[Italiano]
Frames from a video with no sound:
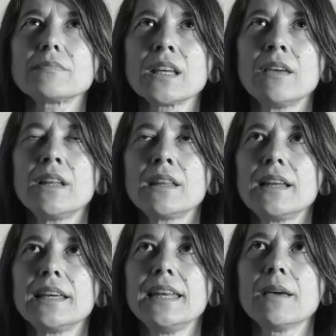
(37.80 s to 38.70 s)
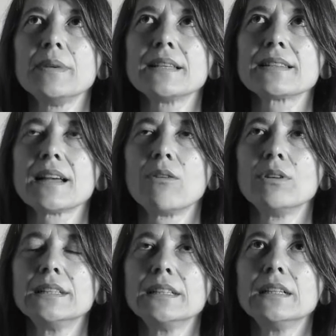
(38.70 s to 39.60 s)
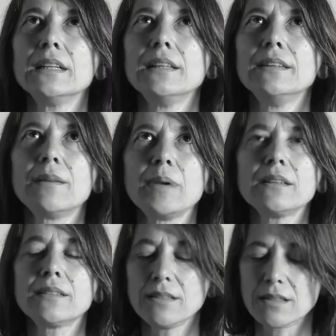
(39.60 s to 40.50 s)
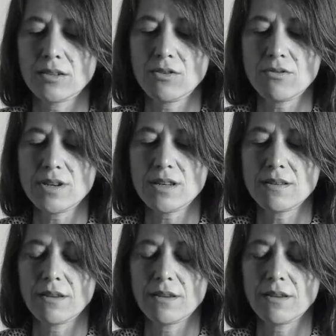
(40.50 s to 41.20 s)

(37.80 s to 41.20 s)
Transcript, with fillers: che viene dalla Guinea-Bissau. Nella mia intenzione